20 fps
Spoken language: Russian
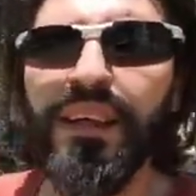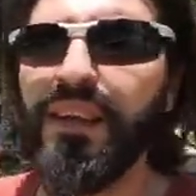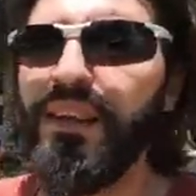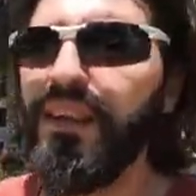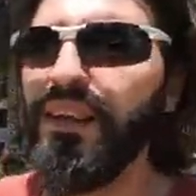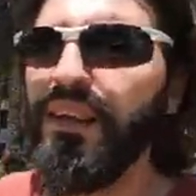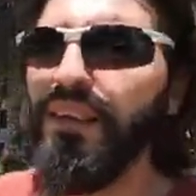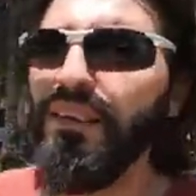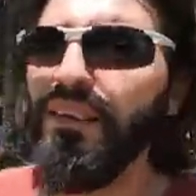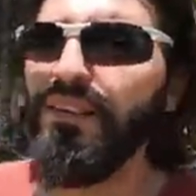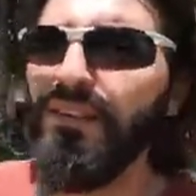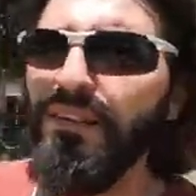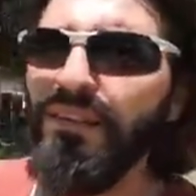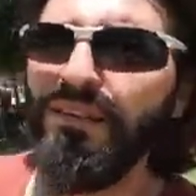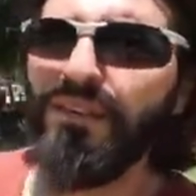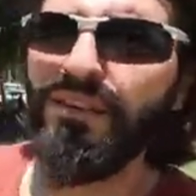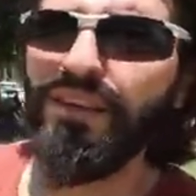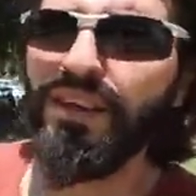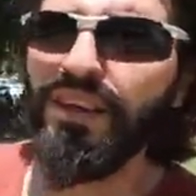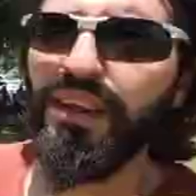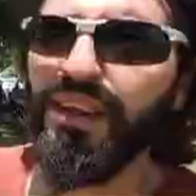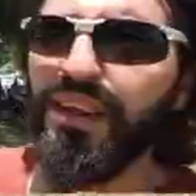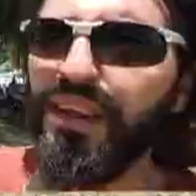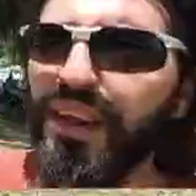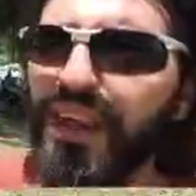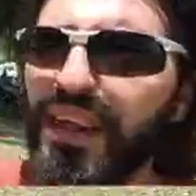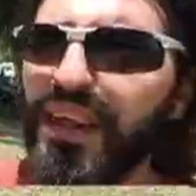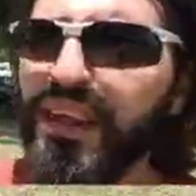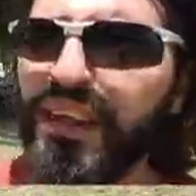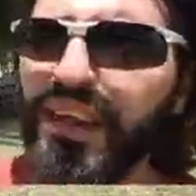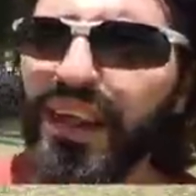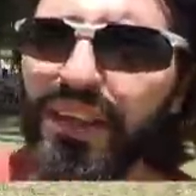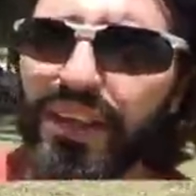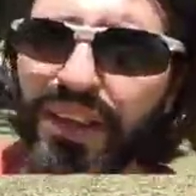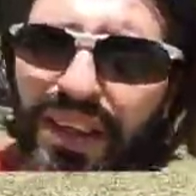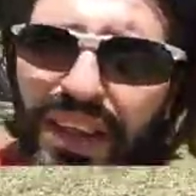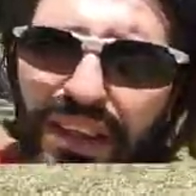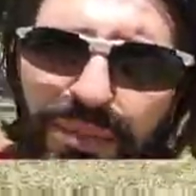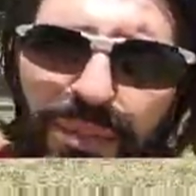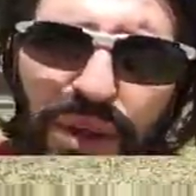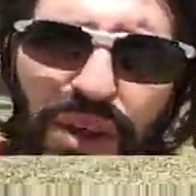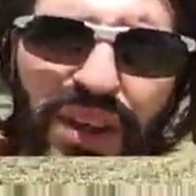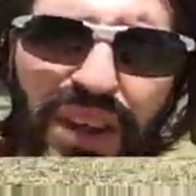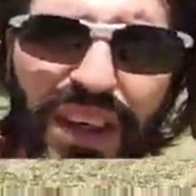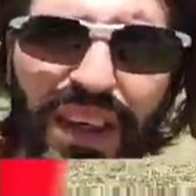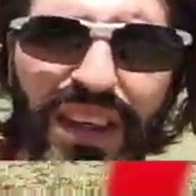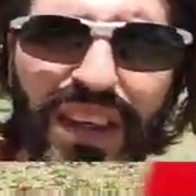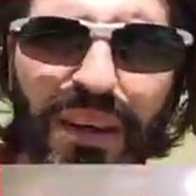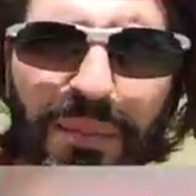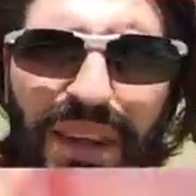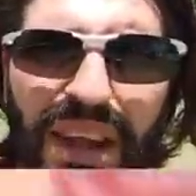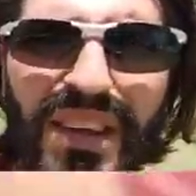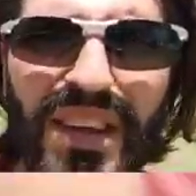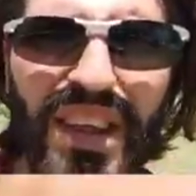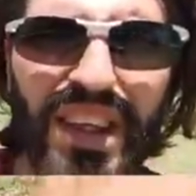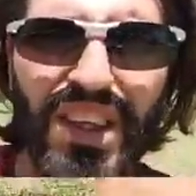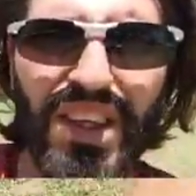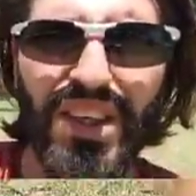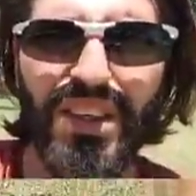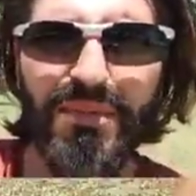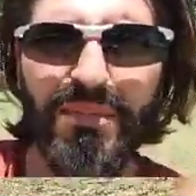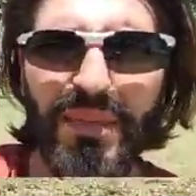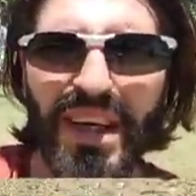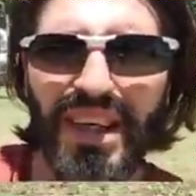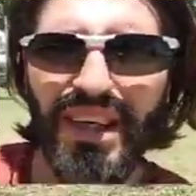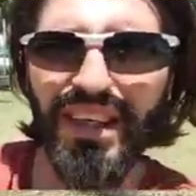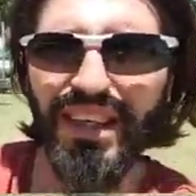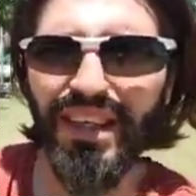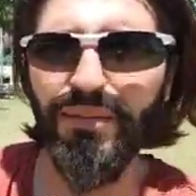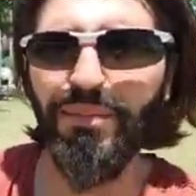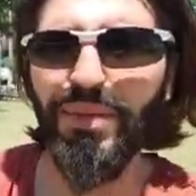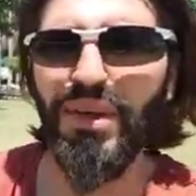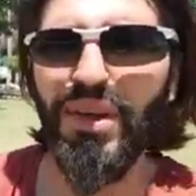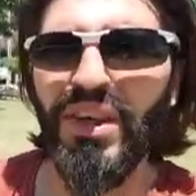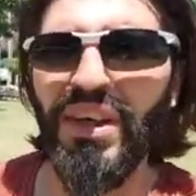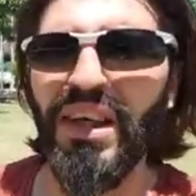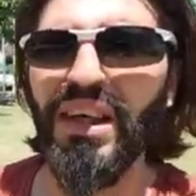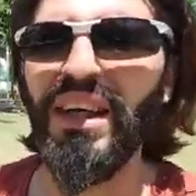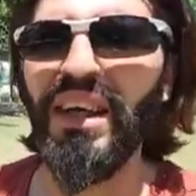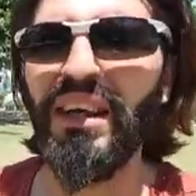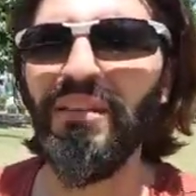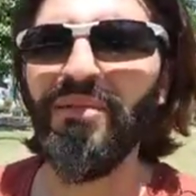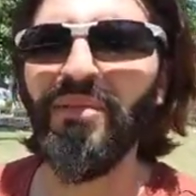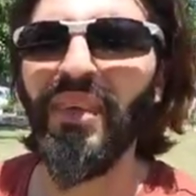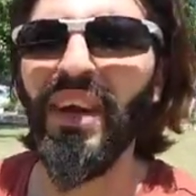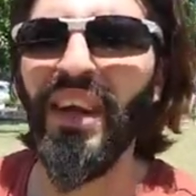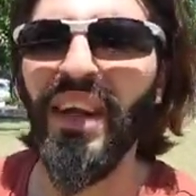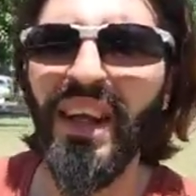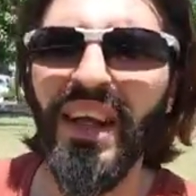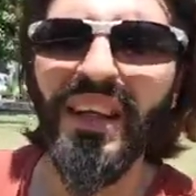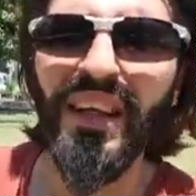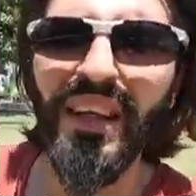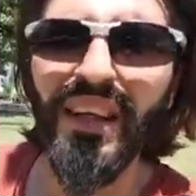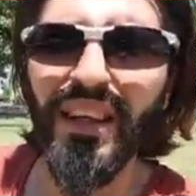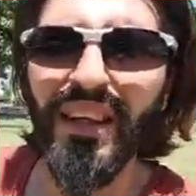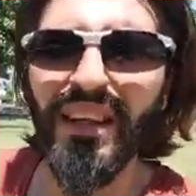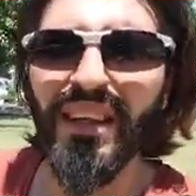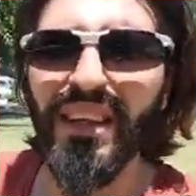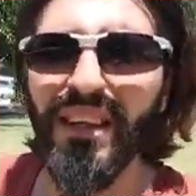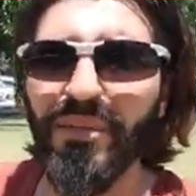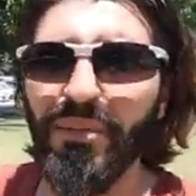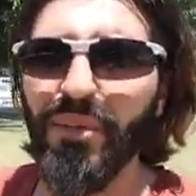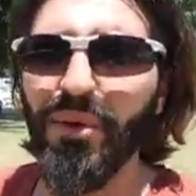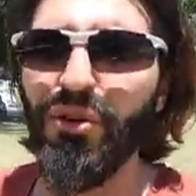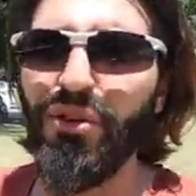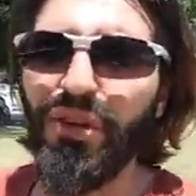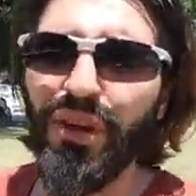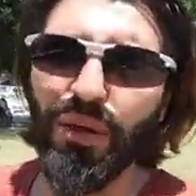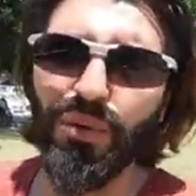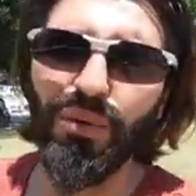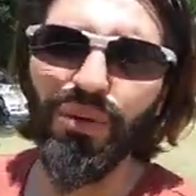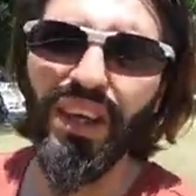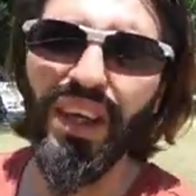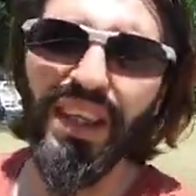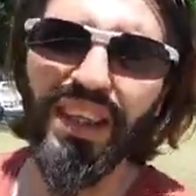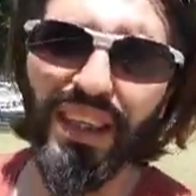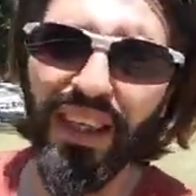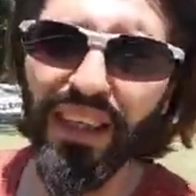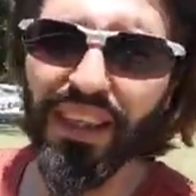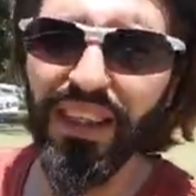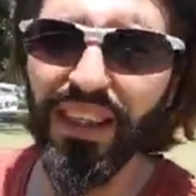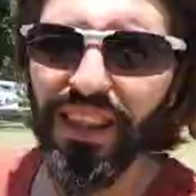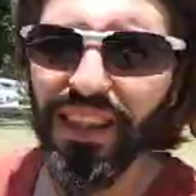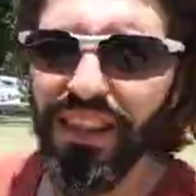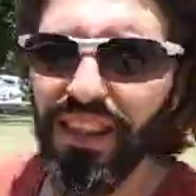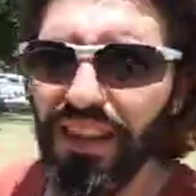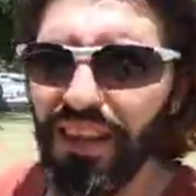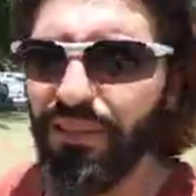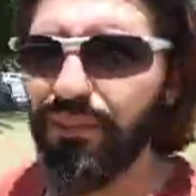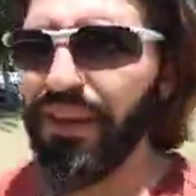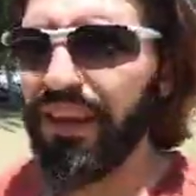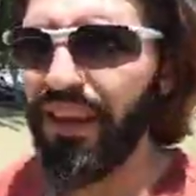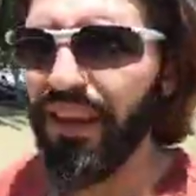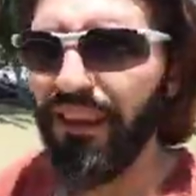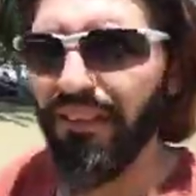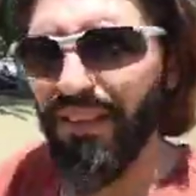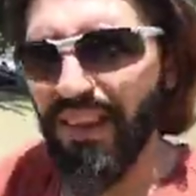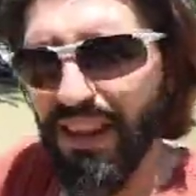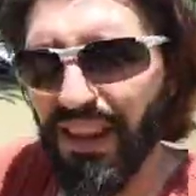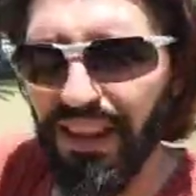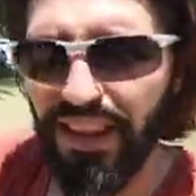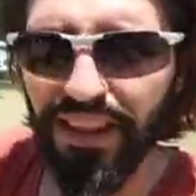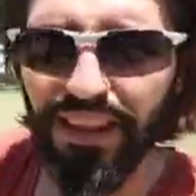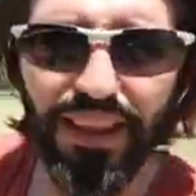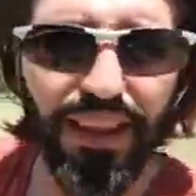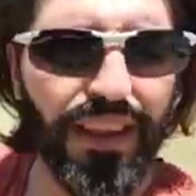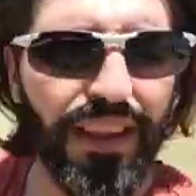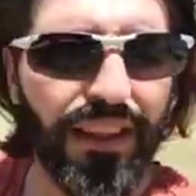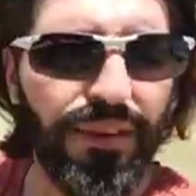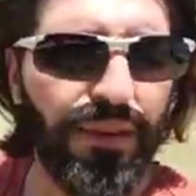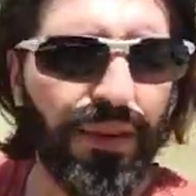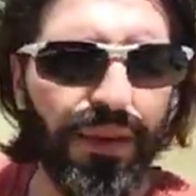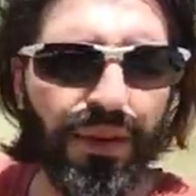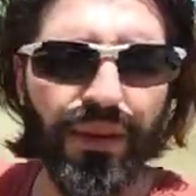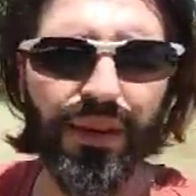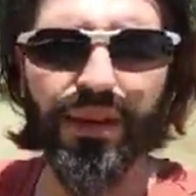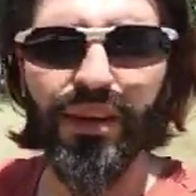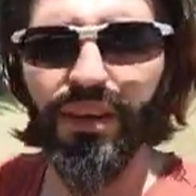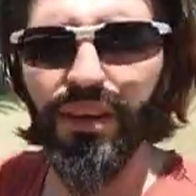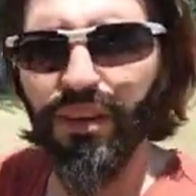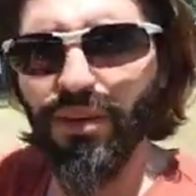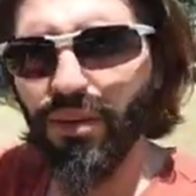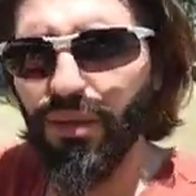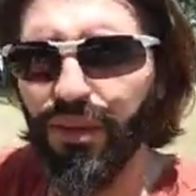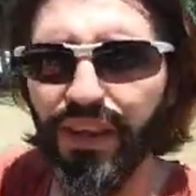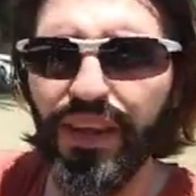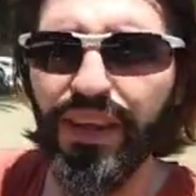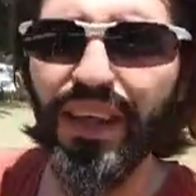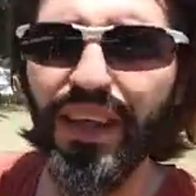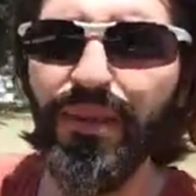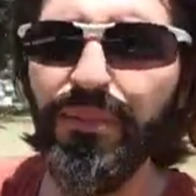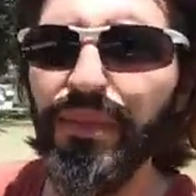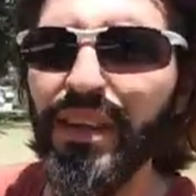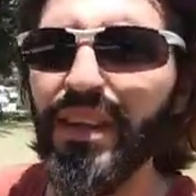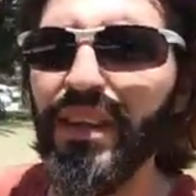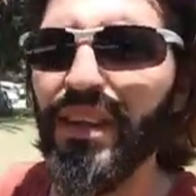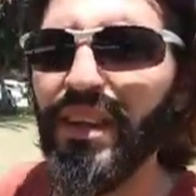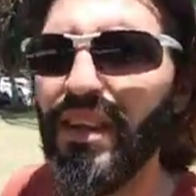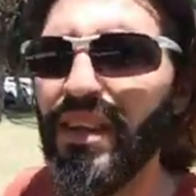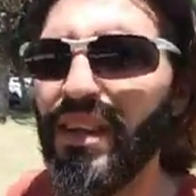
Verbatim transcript: И вот, значит, здесь пещера Дамлатаж. маленькая пещера. Можете туда зайти, там солевые какие-то вот горные камни.